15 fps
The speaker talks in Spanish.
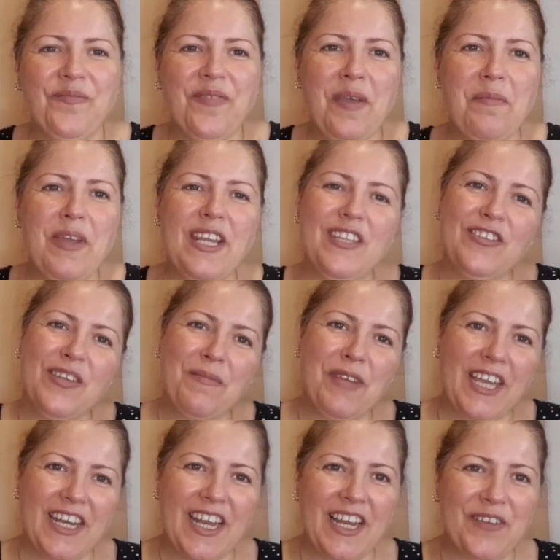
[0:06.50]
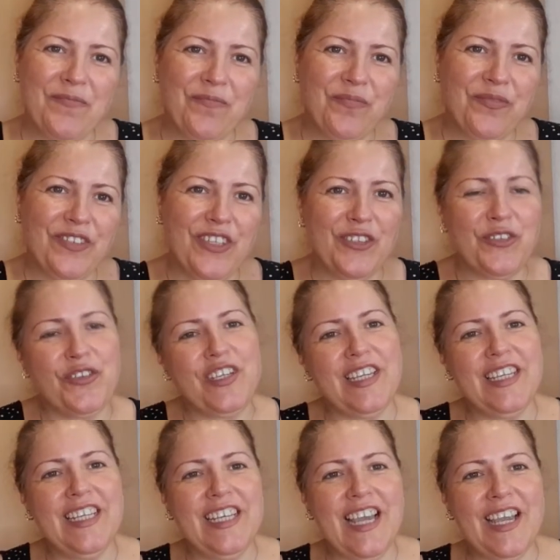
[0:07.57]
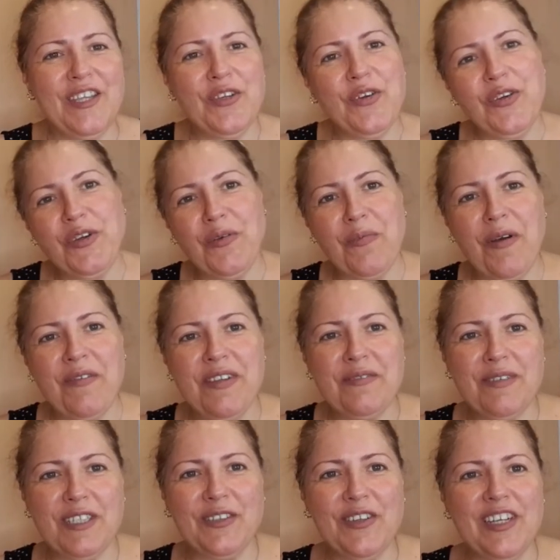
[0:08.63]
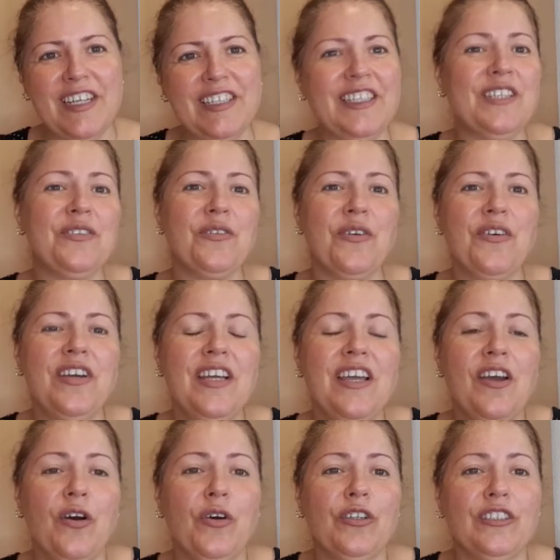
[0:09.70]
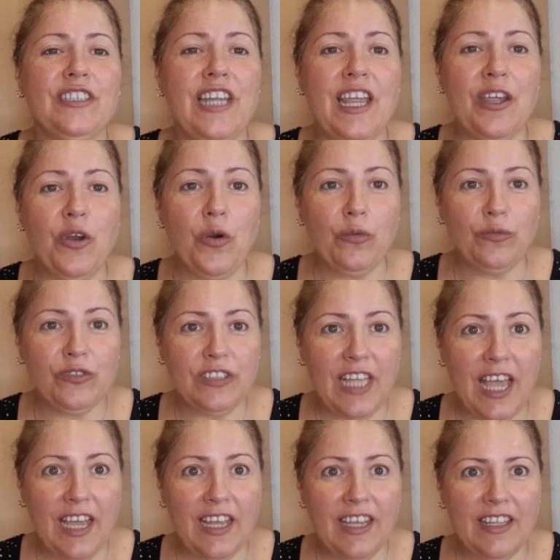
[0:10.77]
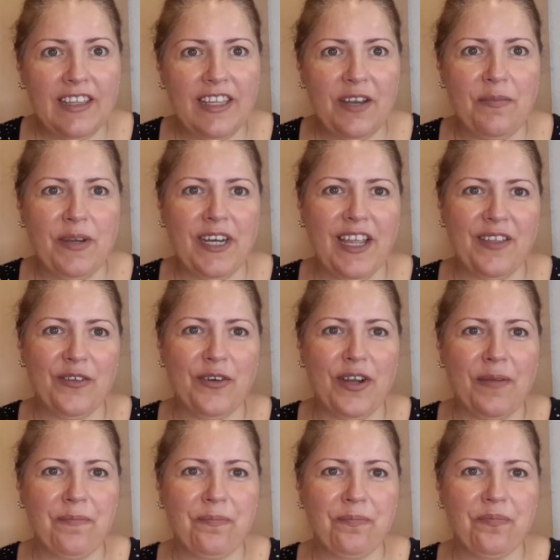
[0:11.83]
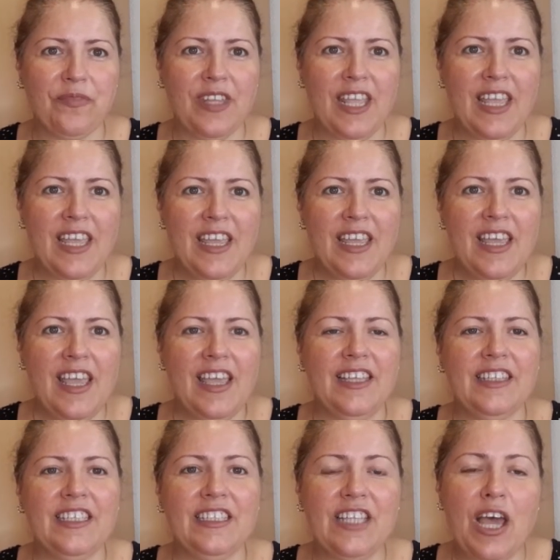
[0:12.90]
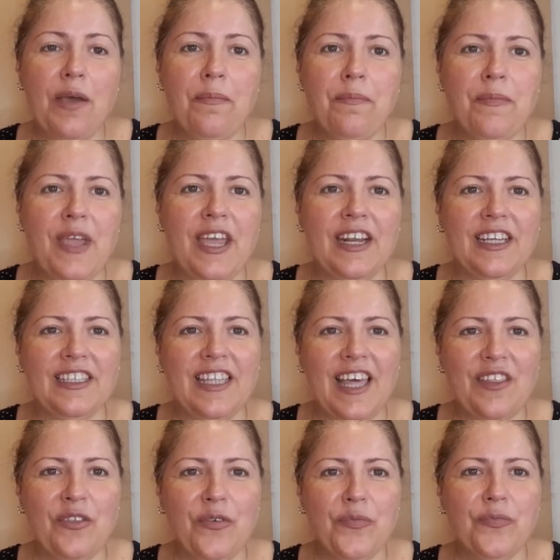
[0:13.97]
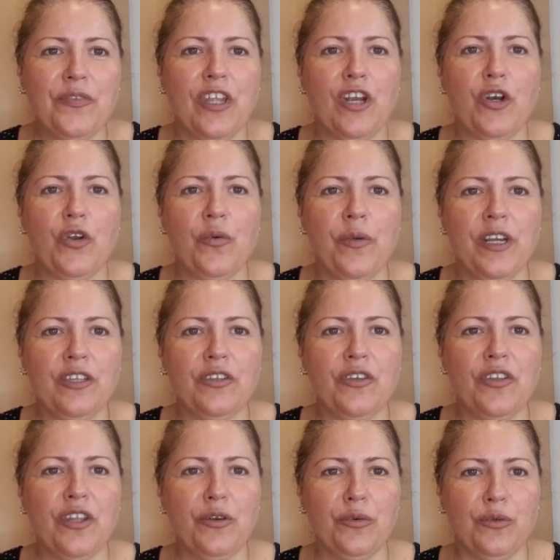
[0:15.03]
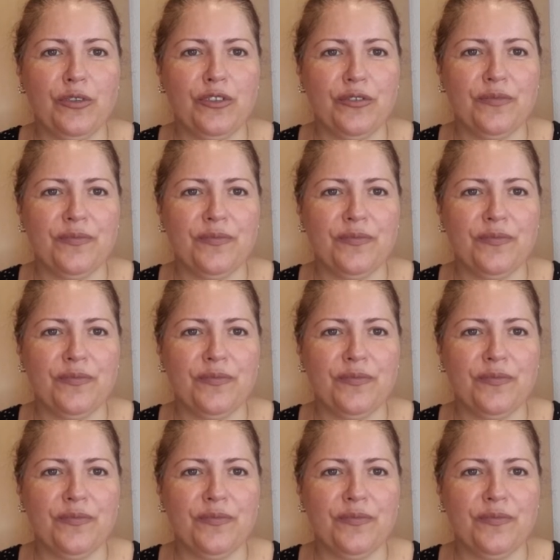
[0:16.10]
Bienvenidos a mi canal, yo soy Erika y hoy, como habéis visto en el título, os traigo un tag del Mercadona. Este tag me ha retado Roberto Deluxe.